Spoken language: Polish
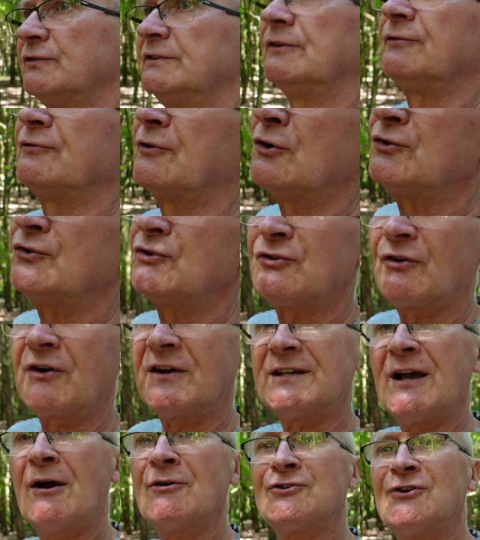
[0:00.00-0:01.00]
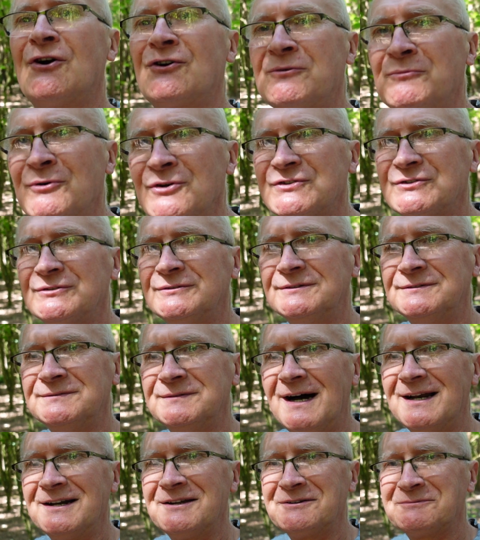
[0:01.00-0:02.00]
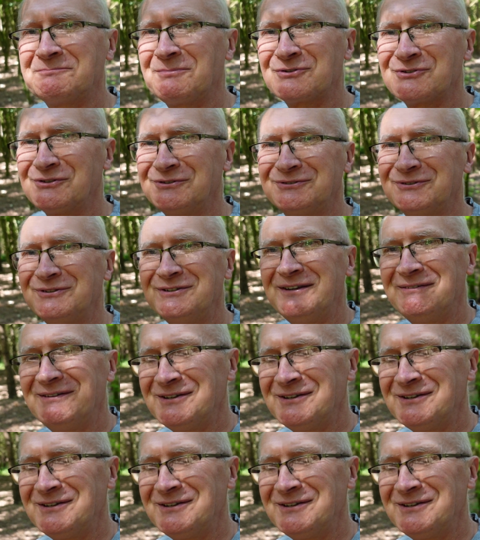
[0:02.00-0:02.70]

W końcu się okazało, że ormusów, ale od początku nie